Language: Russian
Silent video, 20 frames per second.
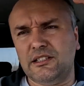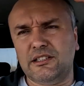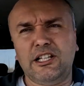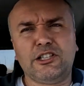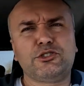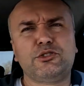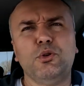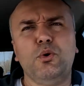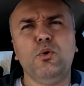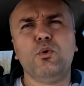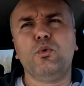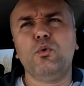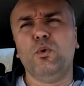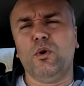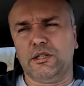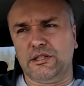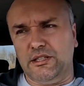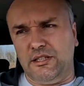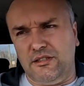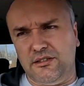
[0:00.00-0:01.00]
да что
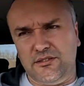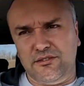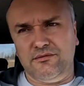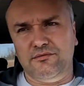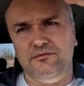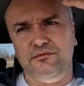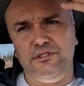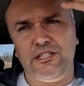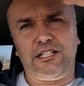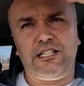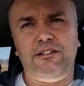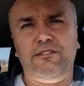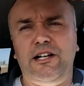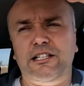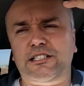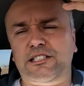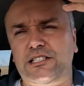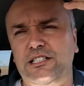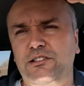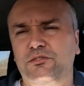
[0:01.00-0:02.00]
угодно.
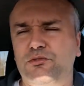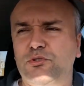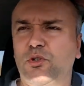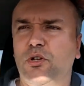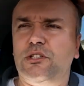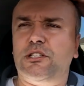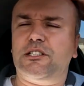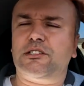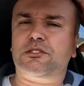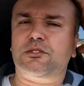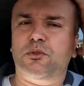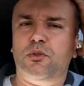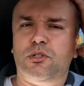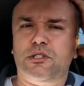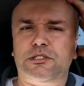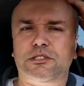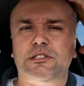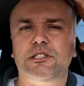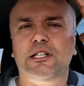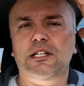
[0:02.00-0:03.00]
нагревать сливной
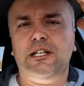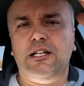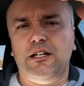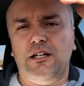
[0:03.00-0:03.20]
насос,